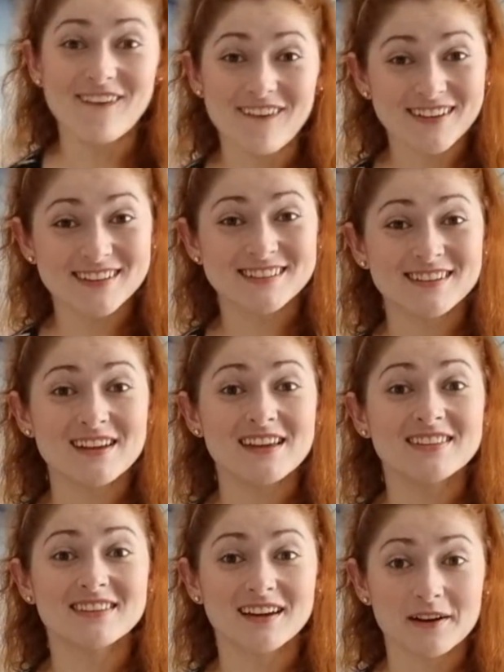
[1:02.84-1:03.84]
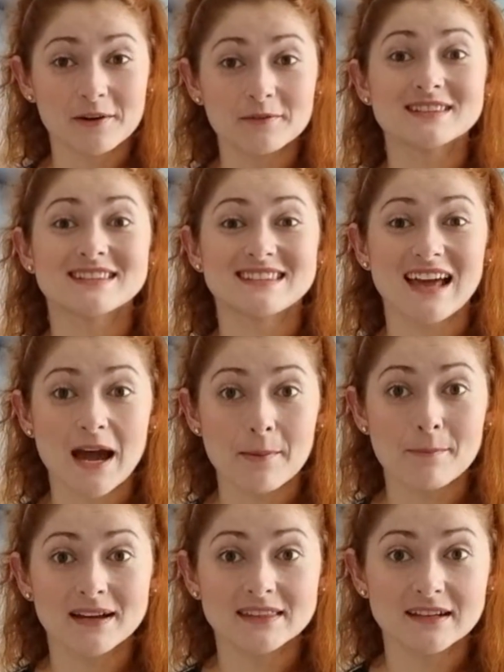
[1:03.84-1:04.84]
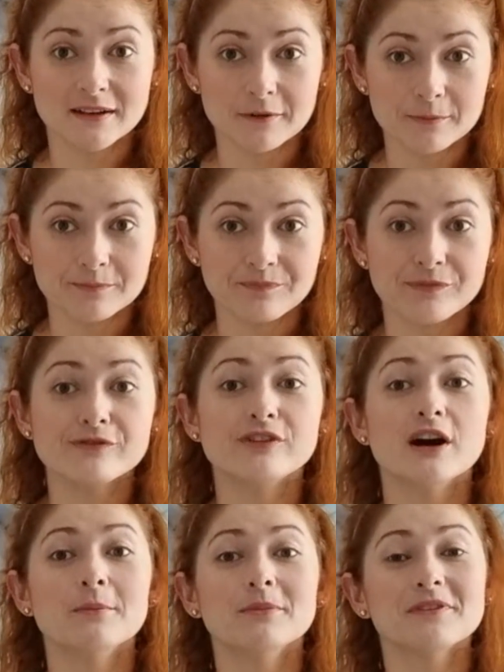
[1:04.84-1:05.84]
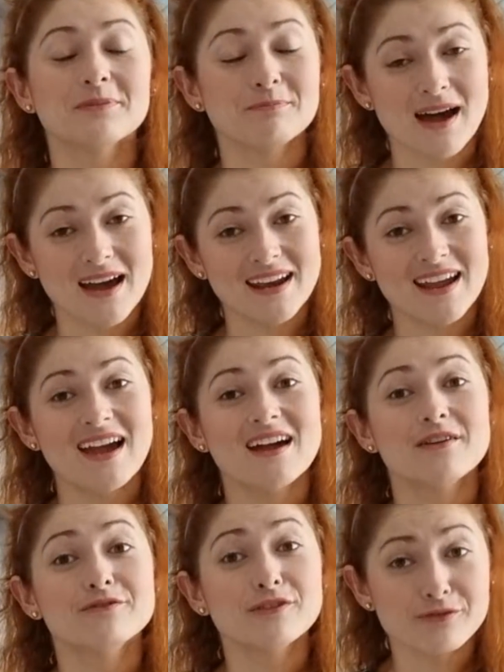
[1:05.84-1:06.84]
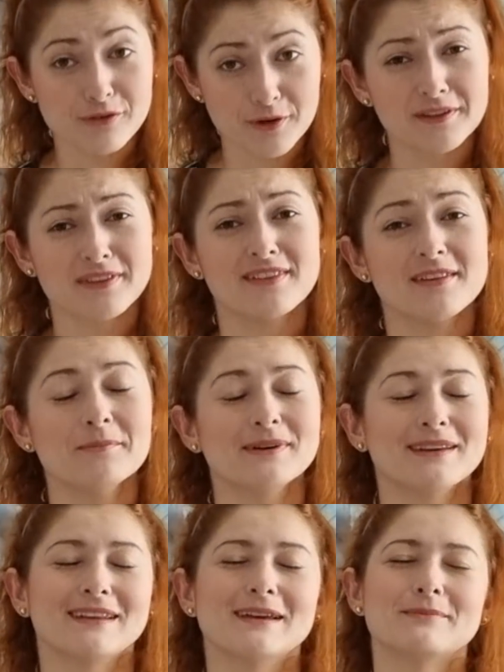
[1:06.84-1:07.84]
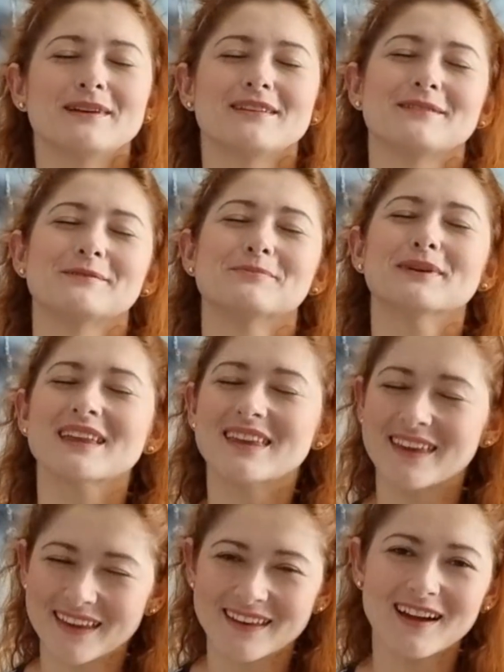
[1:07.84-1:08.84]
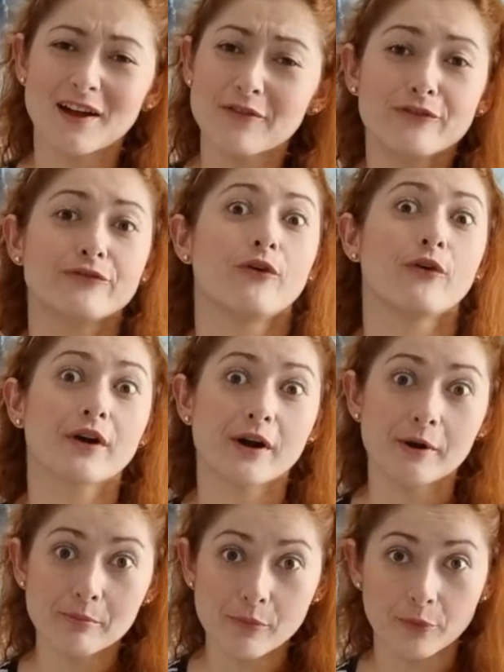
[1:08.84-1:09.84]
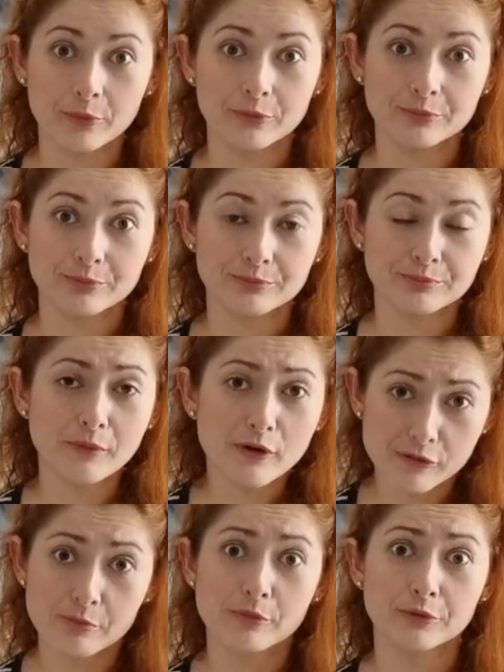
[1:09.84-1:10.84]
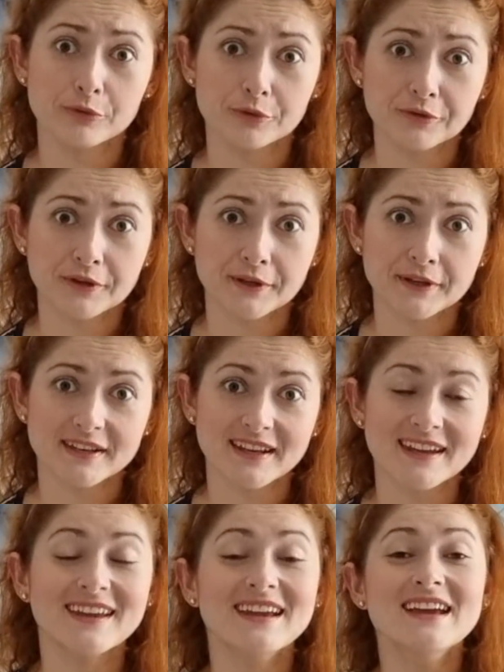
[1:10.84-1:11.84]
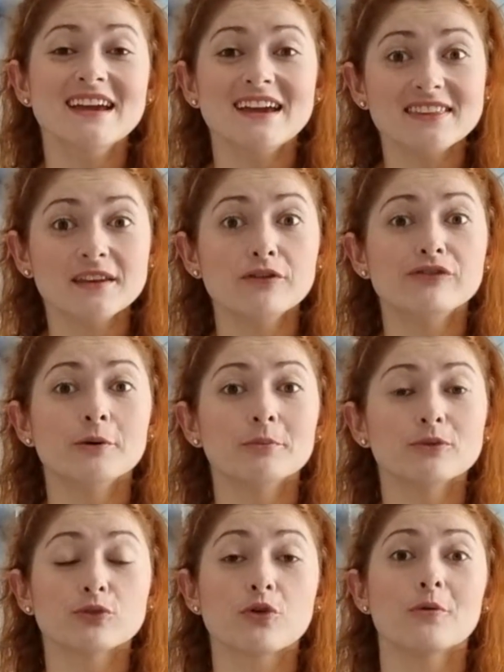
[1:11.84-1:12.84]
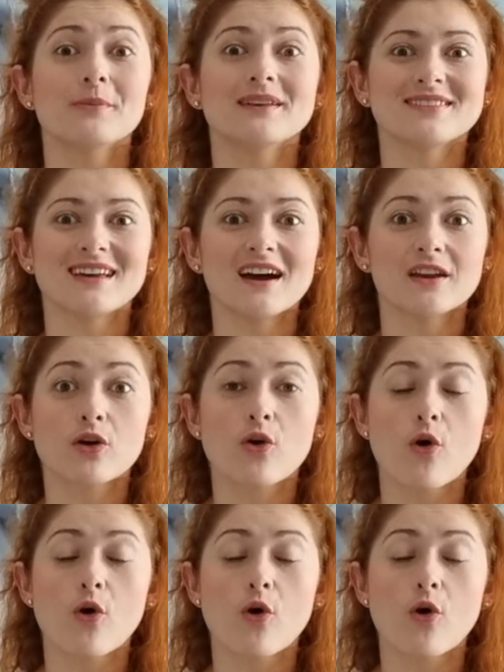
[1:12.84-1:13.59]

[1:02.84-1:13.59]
hoje, então, sabadão, vamos para fofocas da semana, né, Brasil? Porque a fofoca mundo, move o mundo, diria, né? Então vamos começar